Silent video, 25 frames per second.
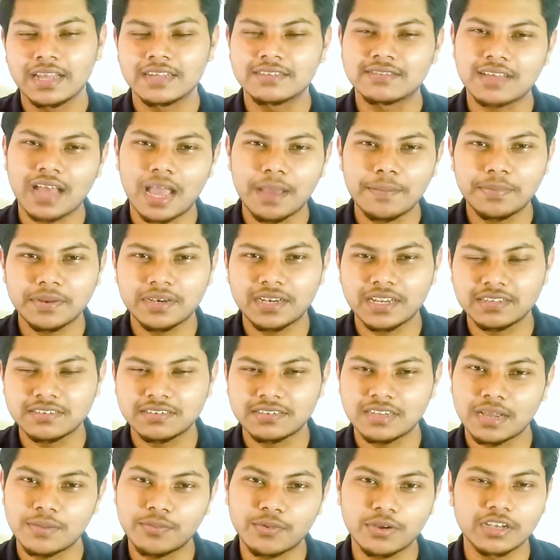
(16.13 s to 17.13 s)
স্কাইপি
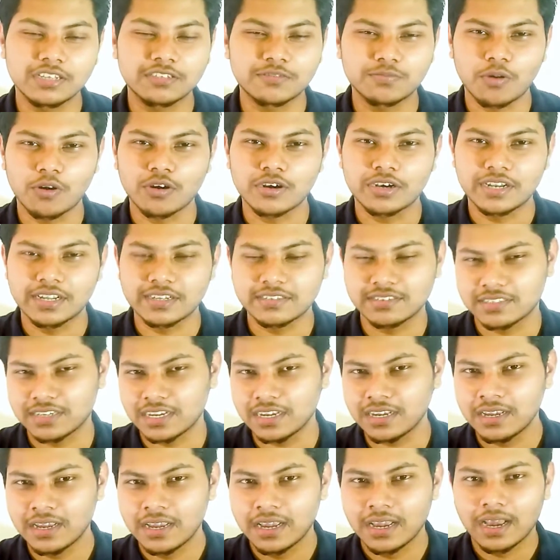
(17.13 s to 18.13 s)
টেস্টে এবং স্পট টেস্টে
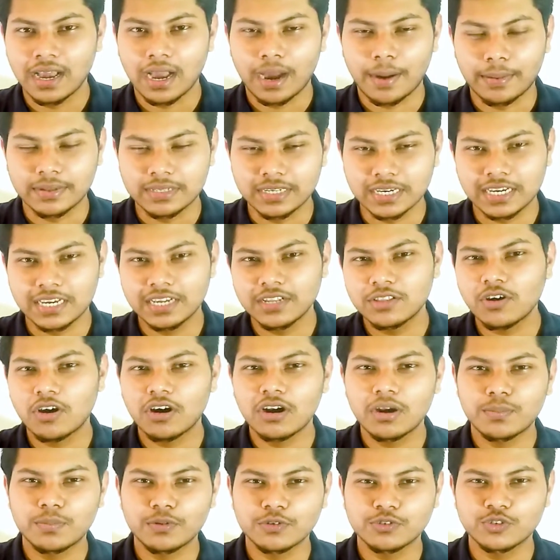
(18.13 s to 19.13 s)
আমাদের কি
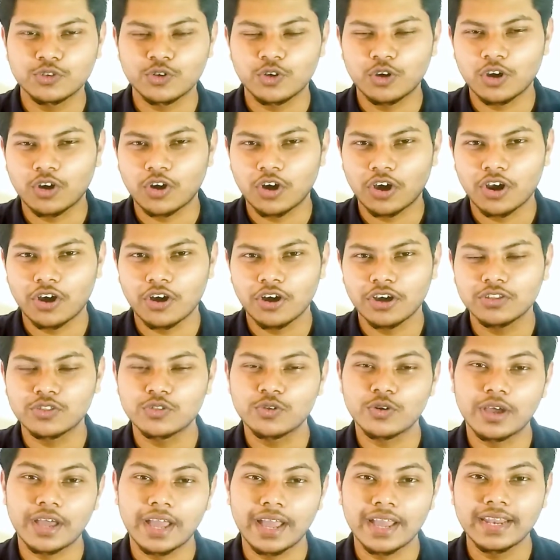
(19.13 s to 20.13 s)
ধরনের প্রশ্নগুলো করা হয় তো
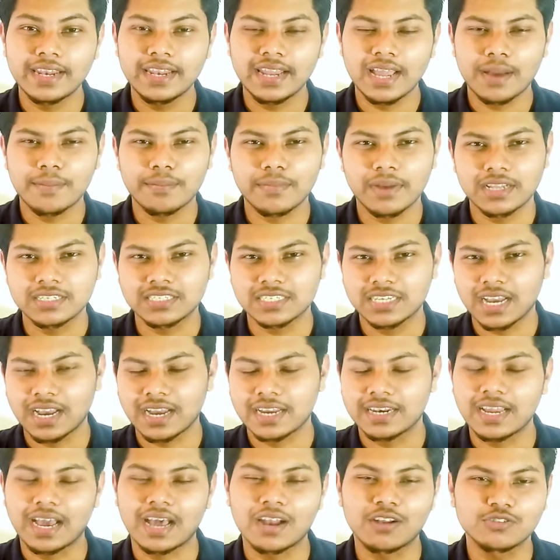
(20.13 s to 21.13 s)
এই নিয়ে আমরা আজকে
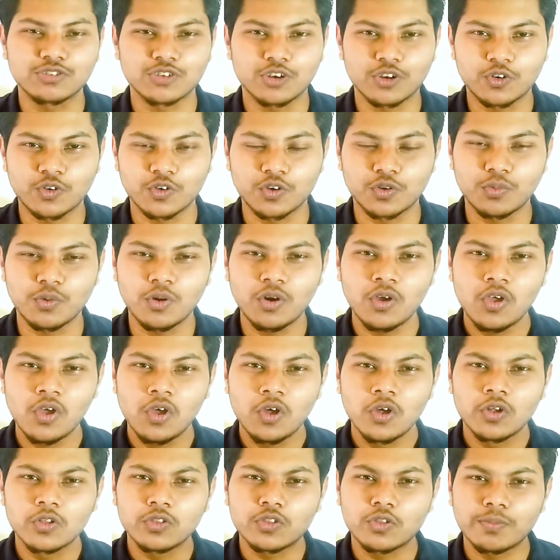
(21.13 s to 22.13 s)
একটি আলোচনা করব
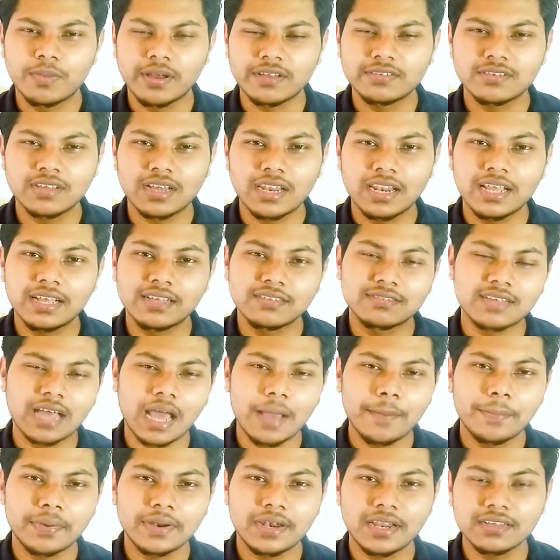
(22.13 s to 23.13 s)
তো বেসিক্যালি
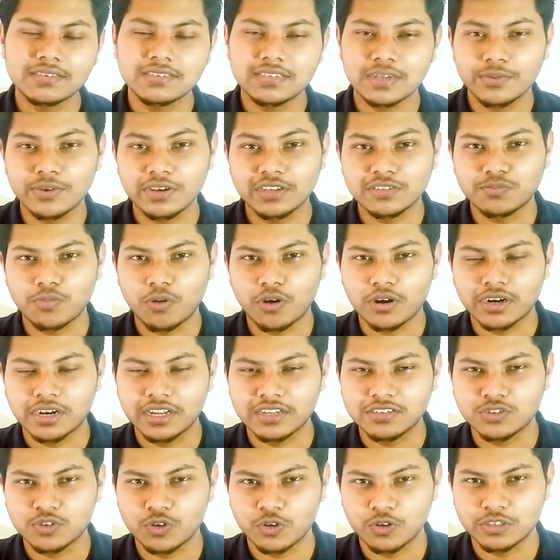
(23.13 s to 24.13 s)
স্কাইপি টেস্ট এবং স্পট
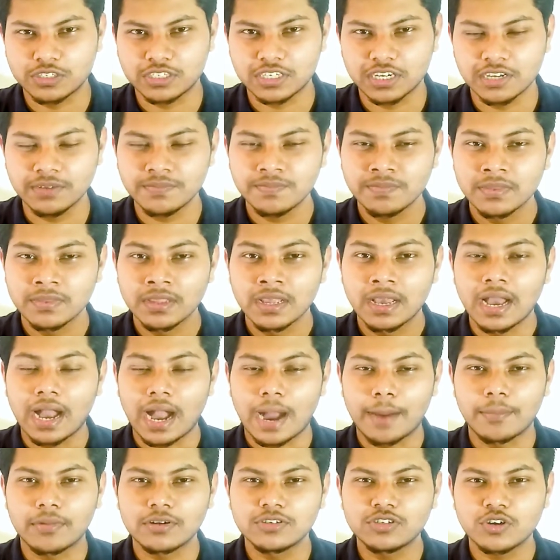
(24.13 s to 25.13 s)
টেস্ট হচ্ছে
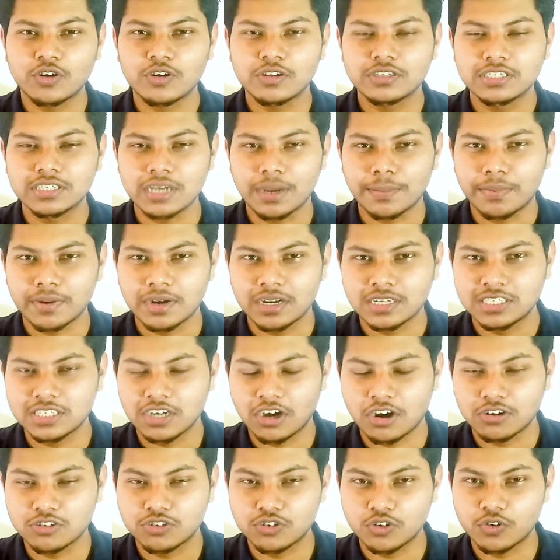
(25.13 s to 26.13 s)
আমরা যখন জাপানে
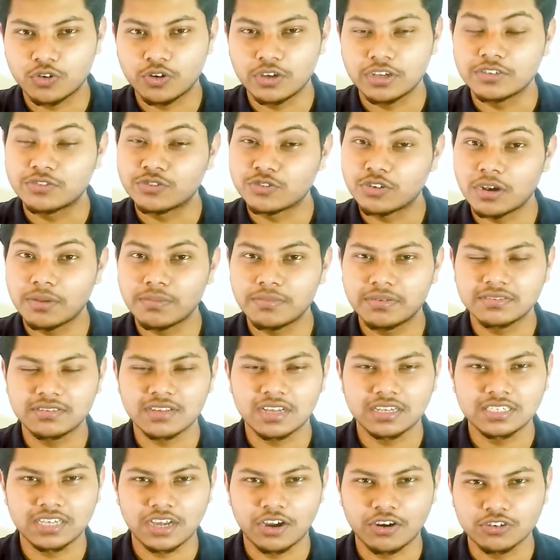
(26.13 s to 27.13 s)
যাওয়ার জন্য স্টুডেন্ট
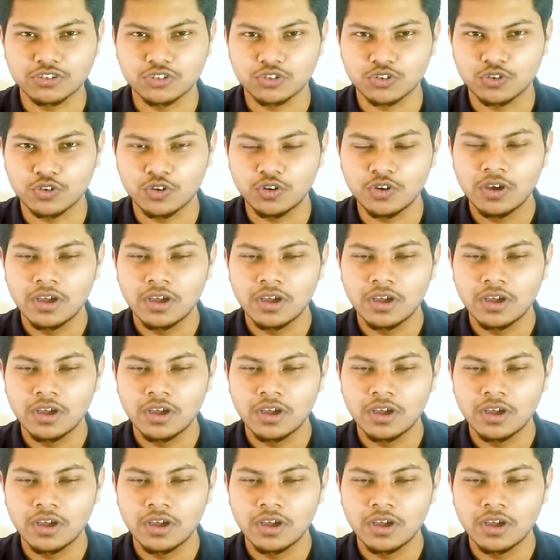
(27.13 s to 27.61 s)
ভিসায় যাওয়ার জন্য